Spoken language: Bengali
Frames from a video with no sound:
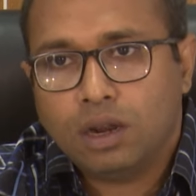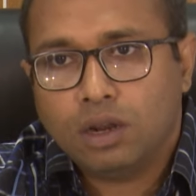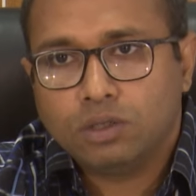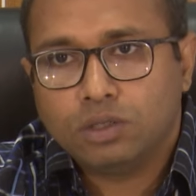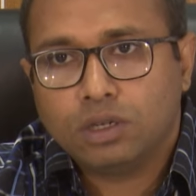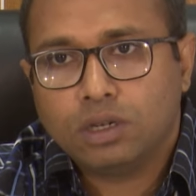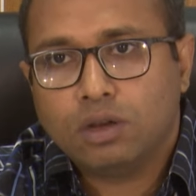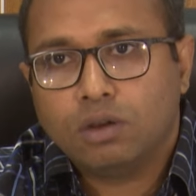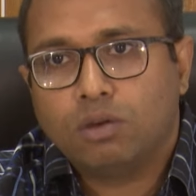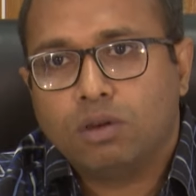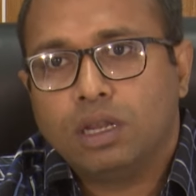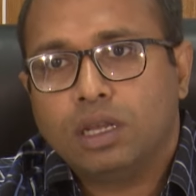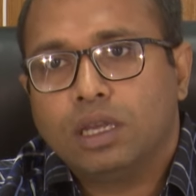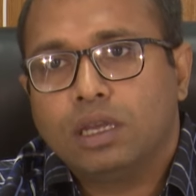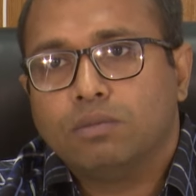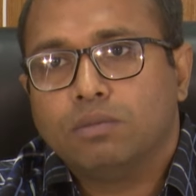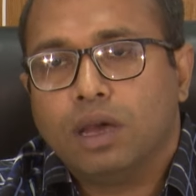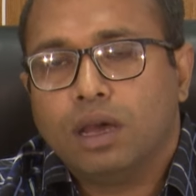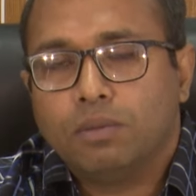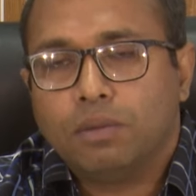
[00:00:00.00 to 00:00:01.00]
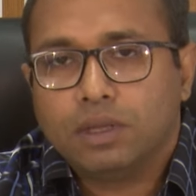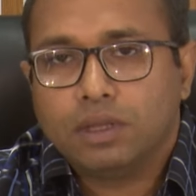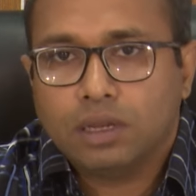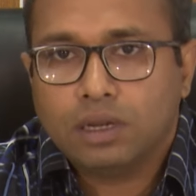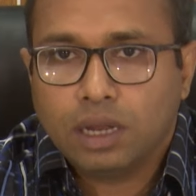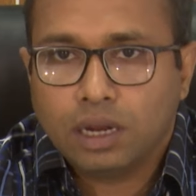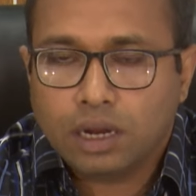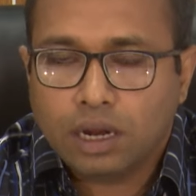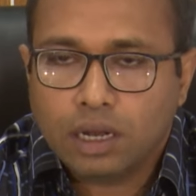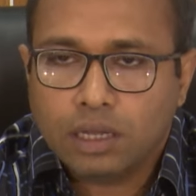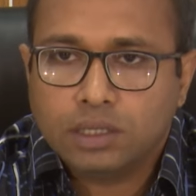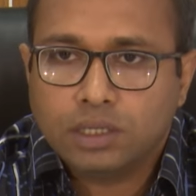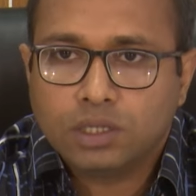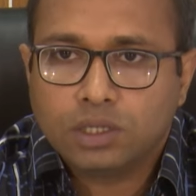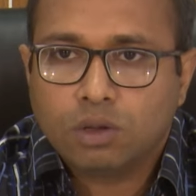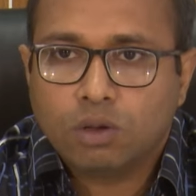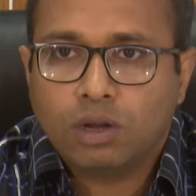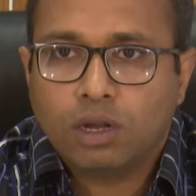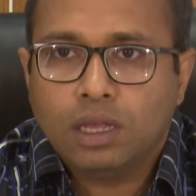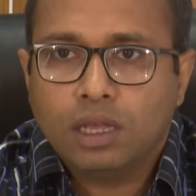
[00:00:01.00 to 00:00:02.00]
আলোচনা করে কিংবা আমাদের অ্যানালাইসিস
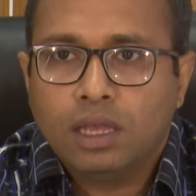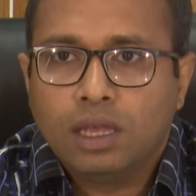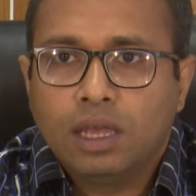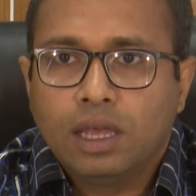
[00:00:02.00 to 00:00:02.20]
করে